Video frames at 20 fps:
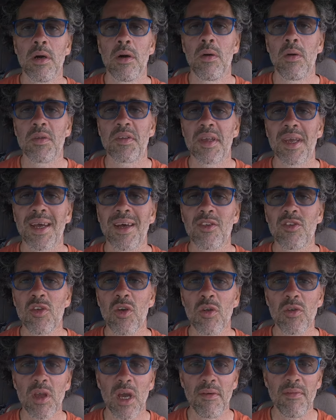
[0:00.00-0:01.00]
On s'est rendu
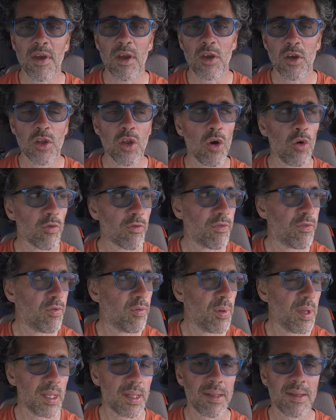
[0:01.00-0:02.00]
compte qu'on avait un autre
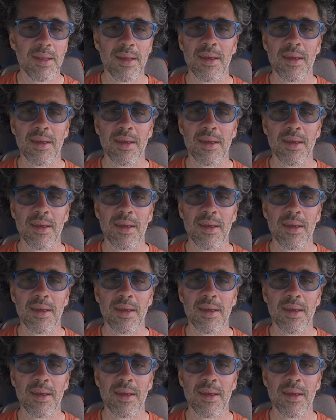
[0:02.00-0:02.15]
fuite